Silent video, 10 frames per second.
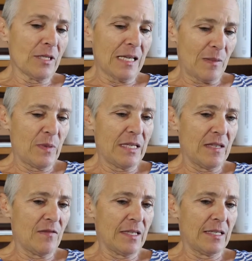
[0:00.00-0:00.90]
sa
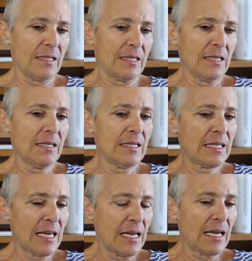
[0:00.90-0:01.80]
spécificité
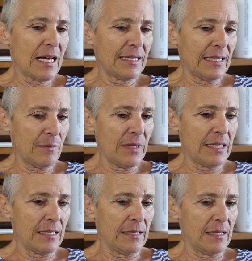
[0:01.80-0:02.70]
tient à cette
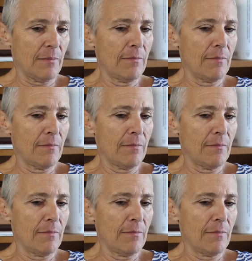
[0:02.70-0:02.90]
mixité.